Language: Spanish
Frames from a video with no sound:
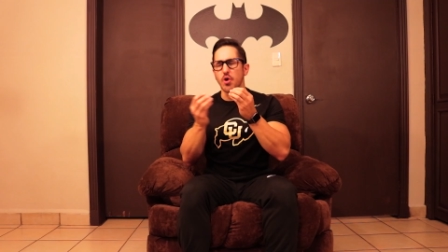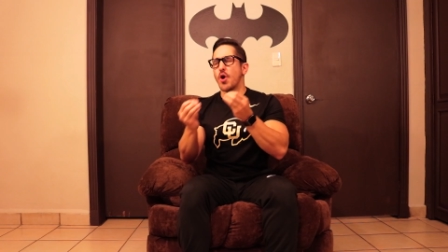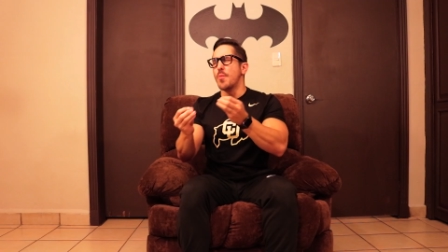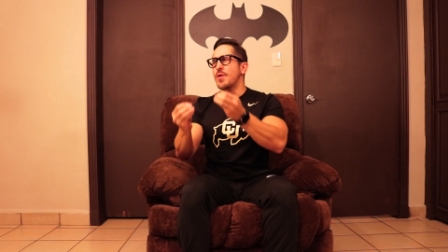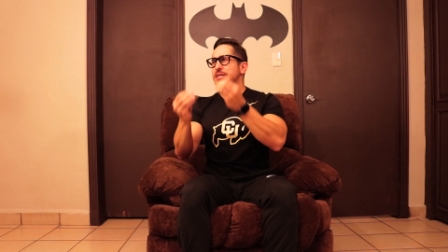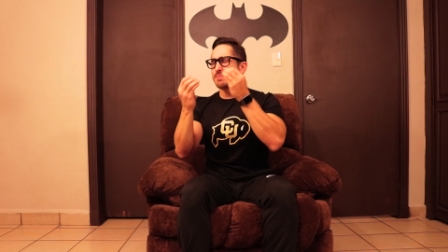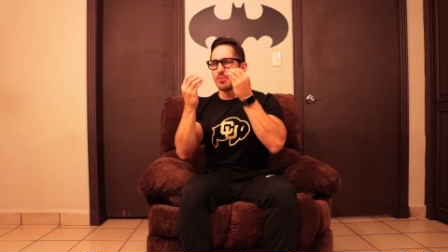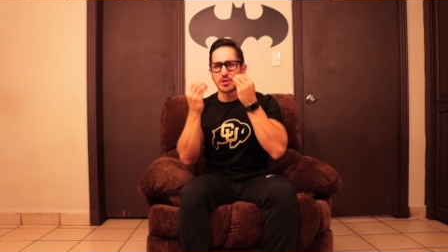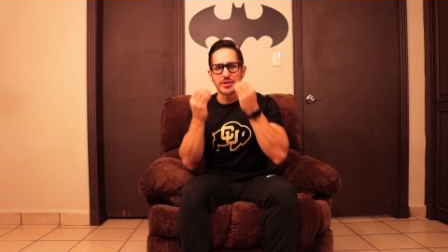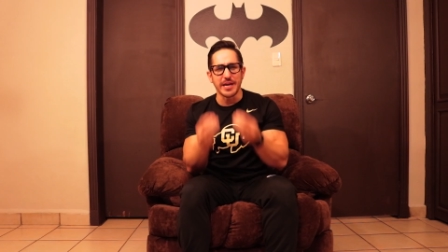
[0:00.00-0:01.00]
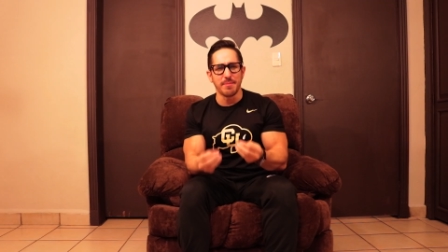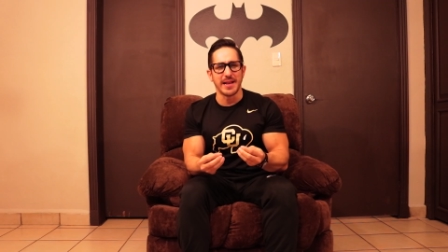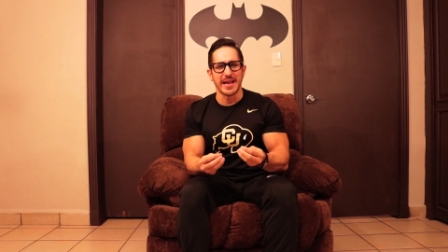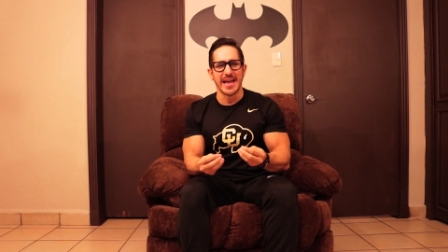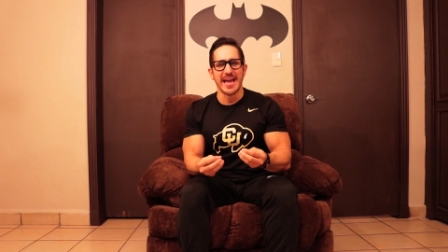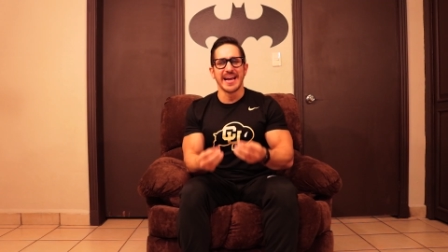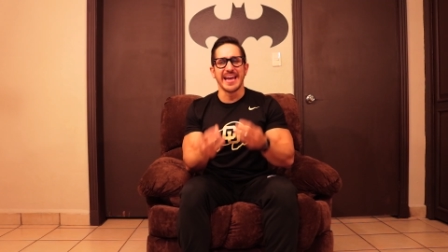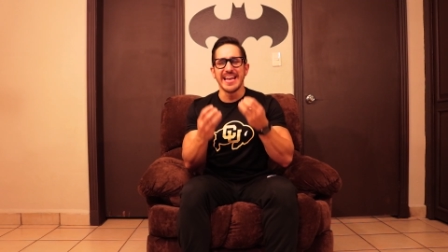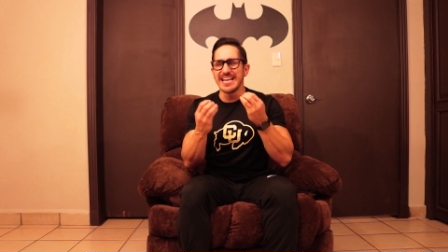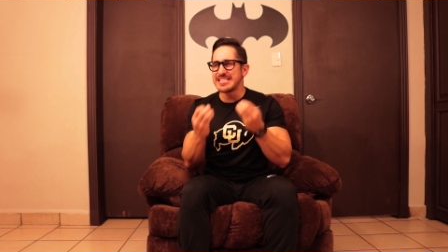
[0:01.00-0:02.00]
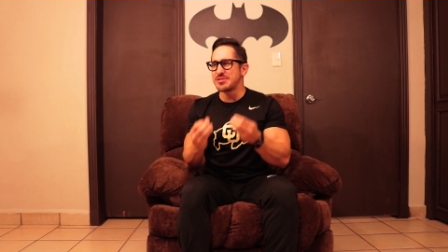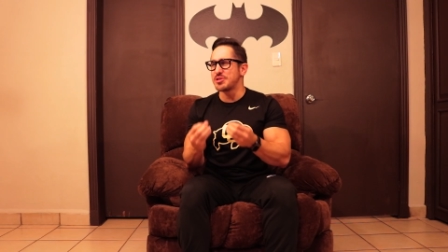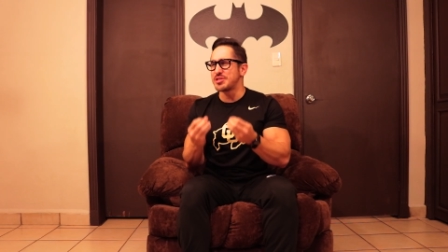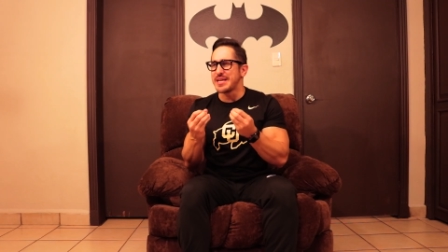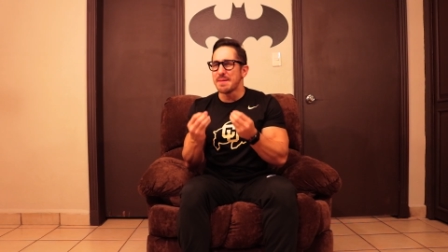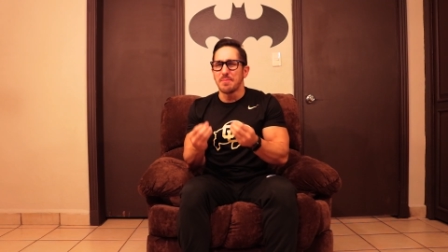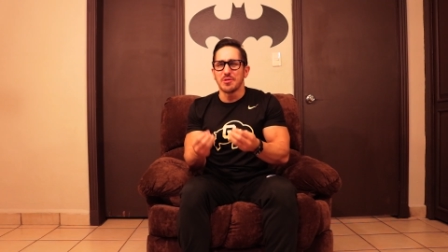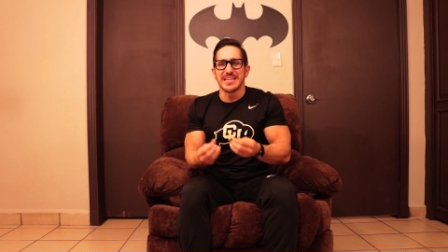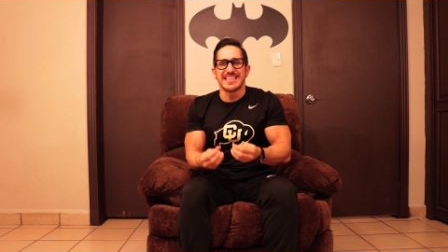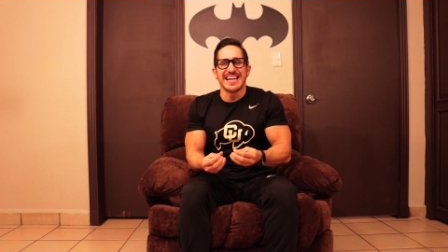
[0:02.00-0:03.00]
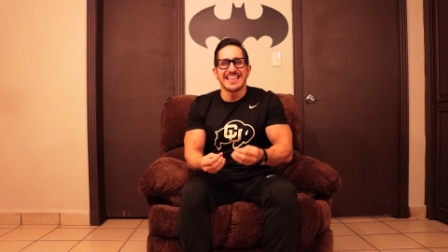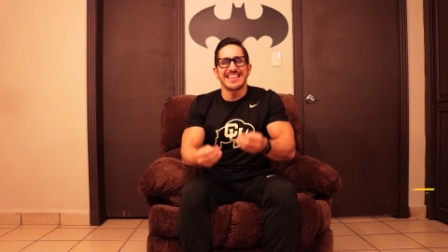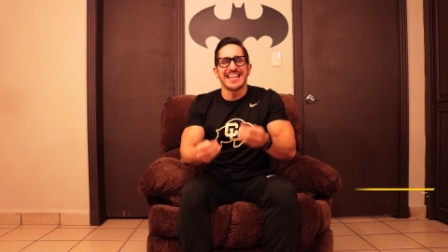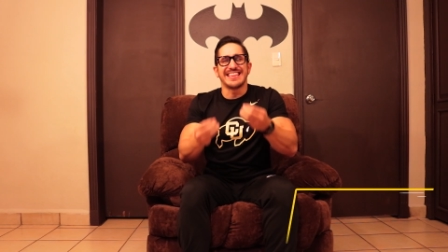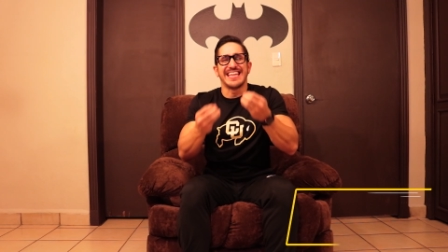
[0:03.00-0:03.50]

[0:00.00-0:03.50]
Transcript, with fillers: ¿Cómo es posible que en estos tiempos de tanta